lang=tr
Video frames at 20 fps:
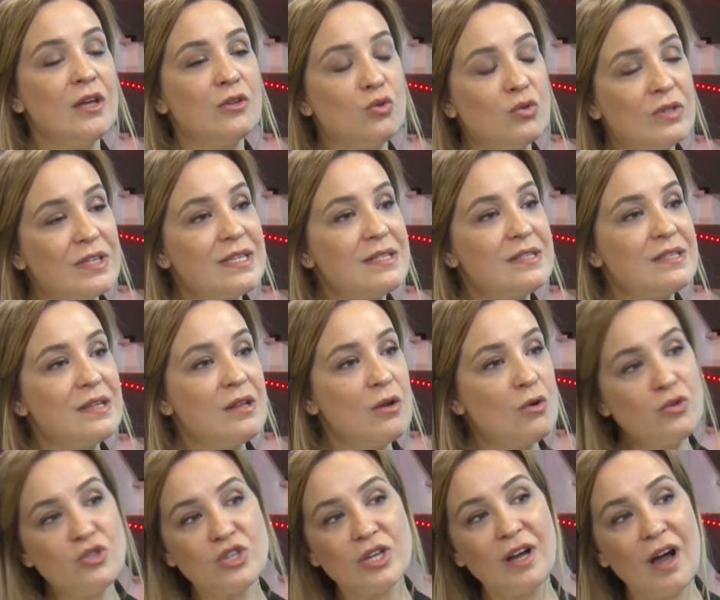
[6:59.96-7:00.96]
Dolayısıyla
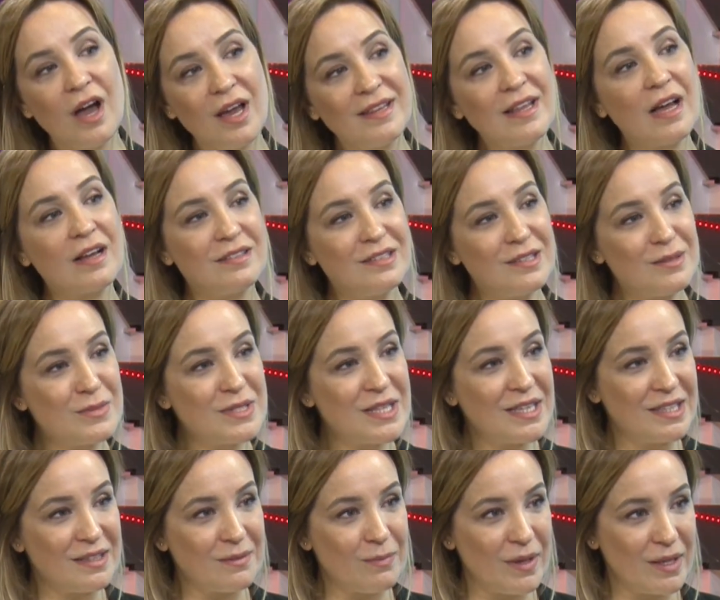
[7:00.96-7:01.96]
önce kaynaklarımıza
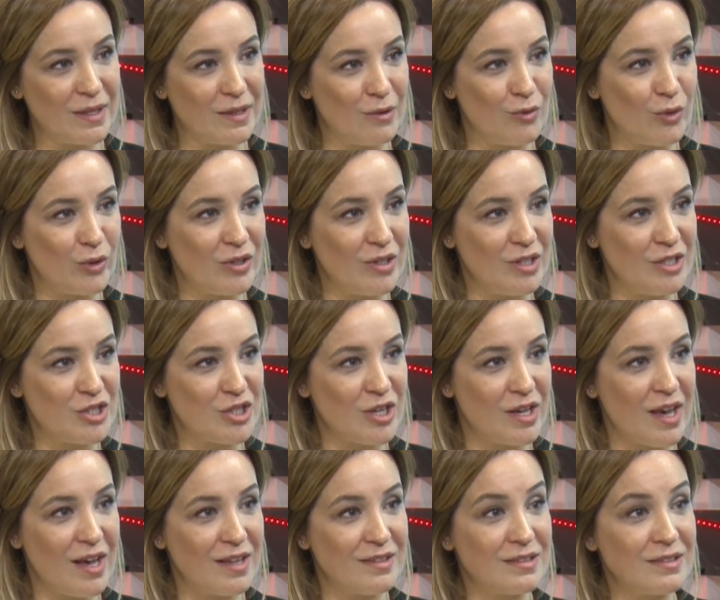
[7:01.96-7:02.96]
gitmek gerekiyor iş
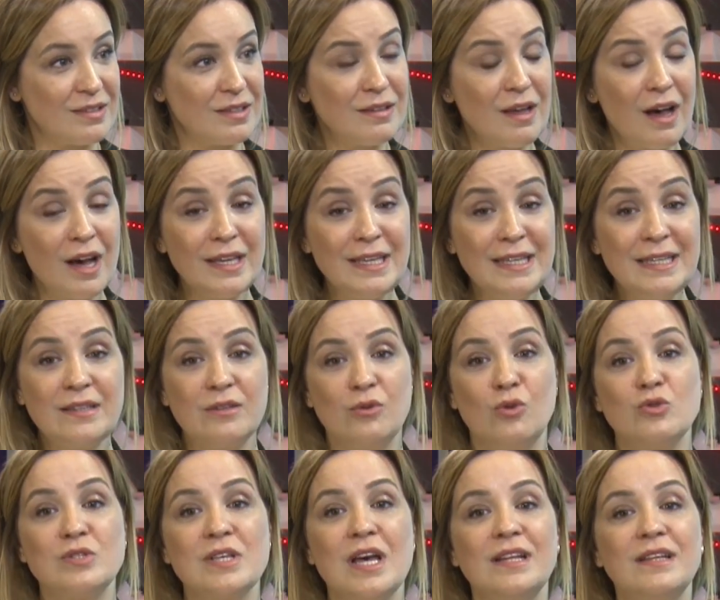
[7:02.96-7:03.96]
hayatında. Daha ilk
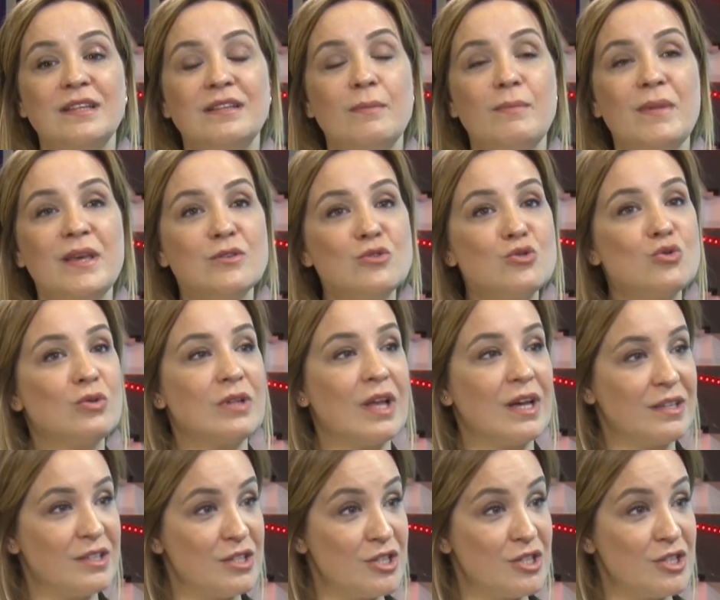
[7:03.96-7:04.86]
özellikle mezun olan